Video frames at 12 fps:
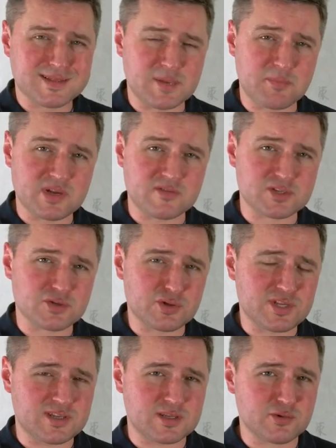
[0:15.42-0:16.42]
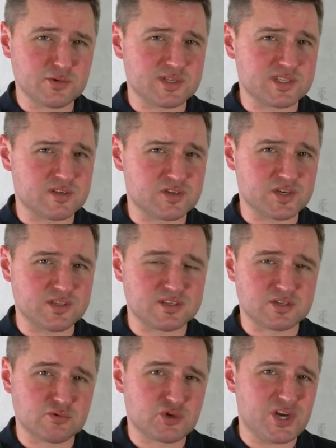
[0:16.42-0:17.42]
На первый сорт я наткнулся совершенно
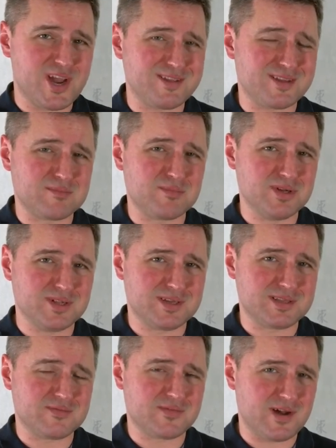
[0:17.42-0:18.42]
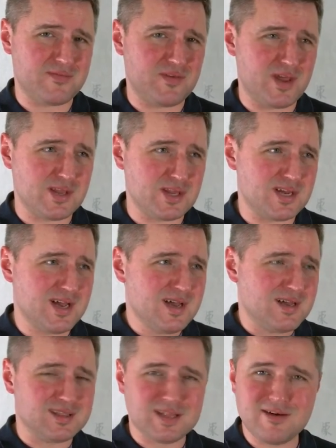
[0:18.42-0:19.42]
случайно, и было это в кофейне
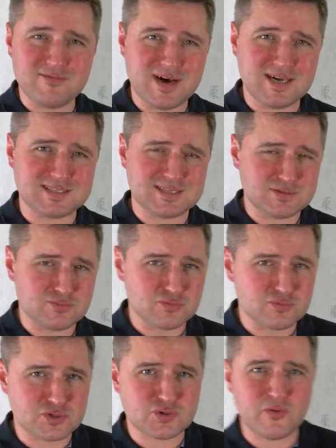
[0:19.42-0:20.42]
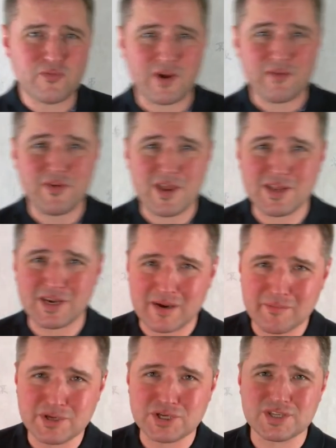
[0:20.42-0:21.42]
Лаваза. Ну, что в кофейнях
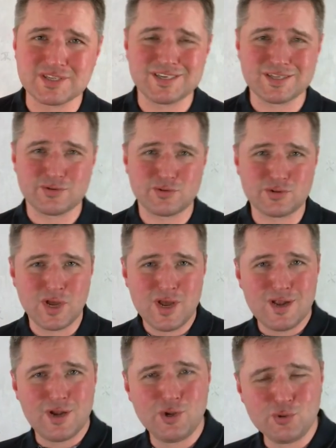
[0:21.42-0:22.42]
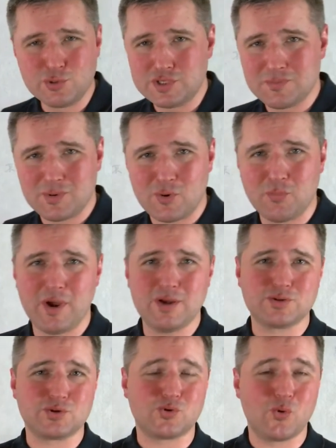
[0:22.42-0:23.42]
обычно делают люди?
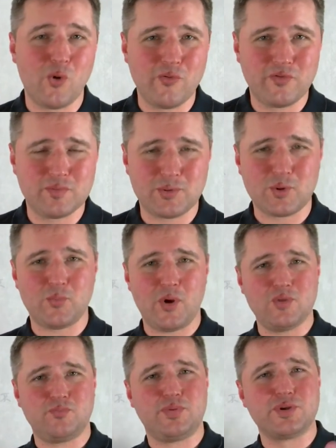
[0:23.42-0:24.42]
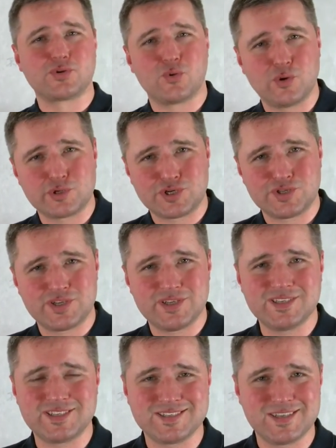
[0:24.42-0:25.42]
Покупают кофе, покупают пирожные,
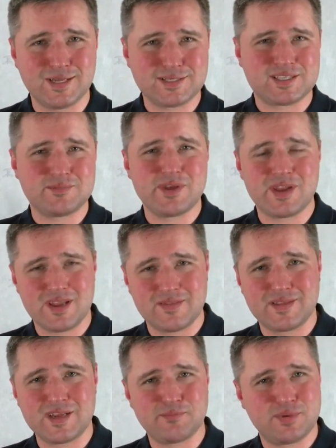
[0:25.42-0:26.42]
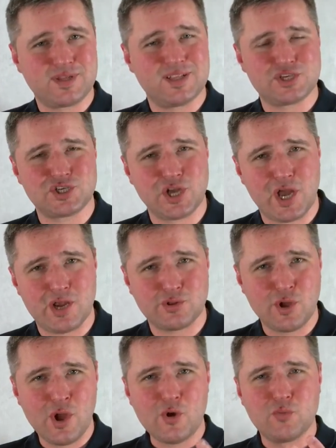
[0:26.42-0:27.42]
и сидят смиренно, их
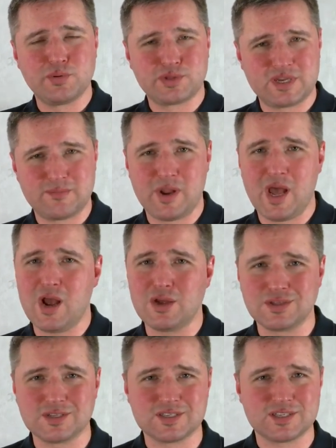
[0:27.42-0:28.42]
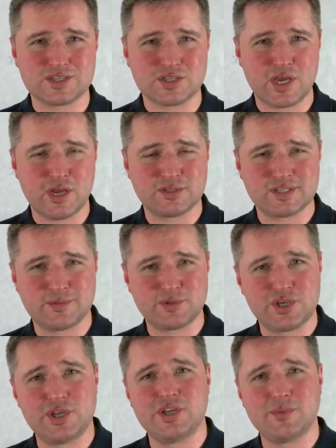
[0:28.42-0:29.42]
поглощают, употребляют и наслаждаются
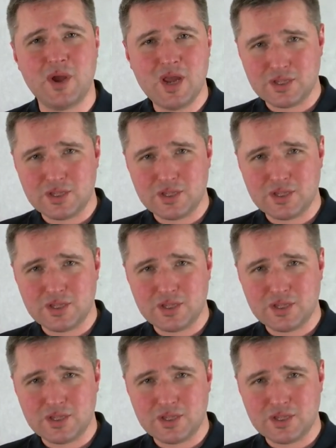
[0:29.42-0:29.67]
общением